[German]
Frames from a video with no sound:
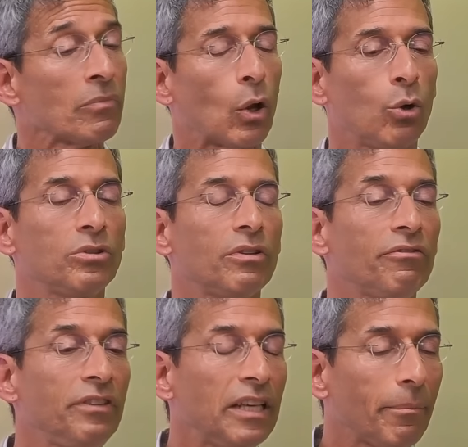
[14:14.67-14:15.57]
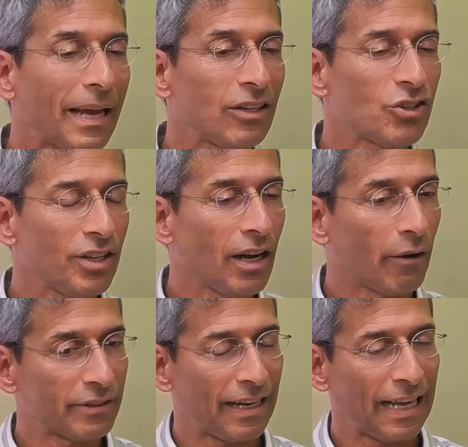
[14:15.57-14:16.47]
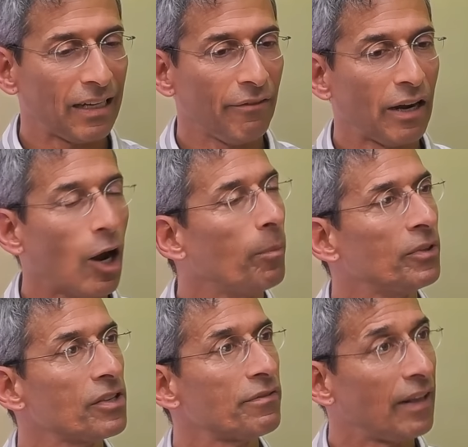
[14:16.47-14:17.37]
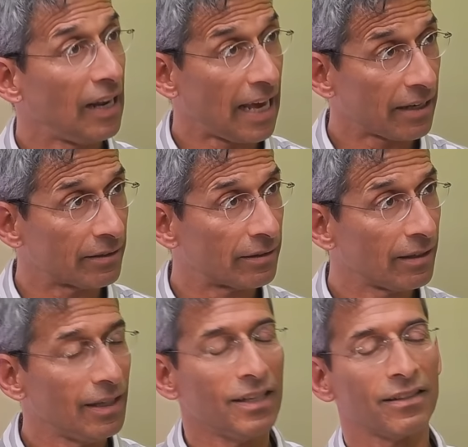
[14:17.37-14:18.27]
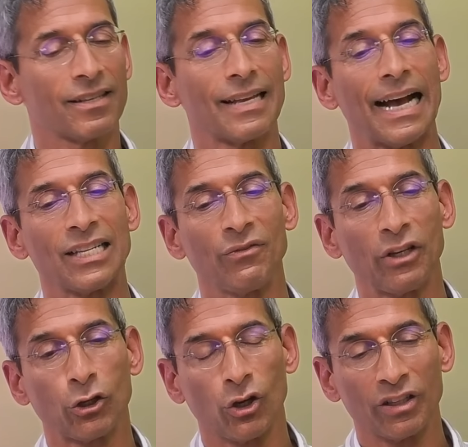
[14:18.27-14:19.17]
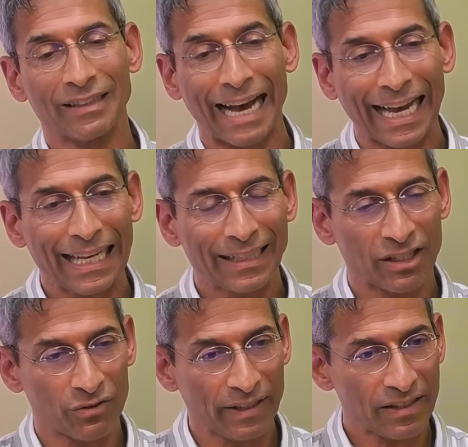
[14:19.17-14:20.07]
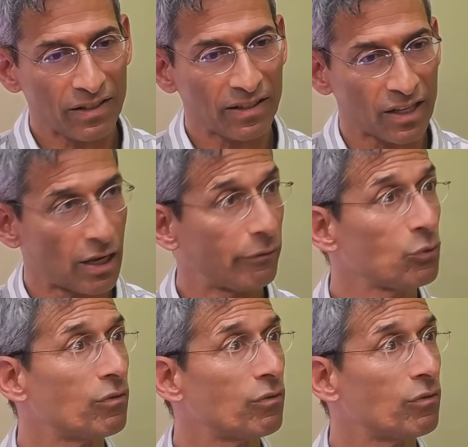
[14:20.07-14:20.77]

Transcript: Und wir Menschen hier auf der Erde, wir haben das verlernt. Das heißt, wir können Teile des Wissens, das auf uns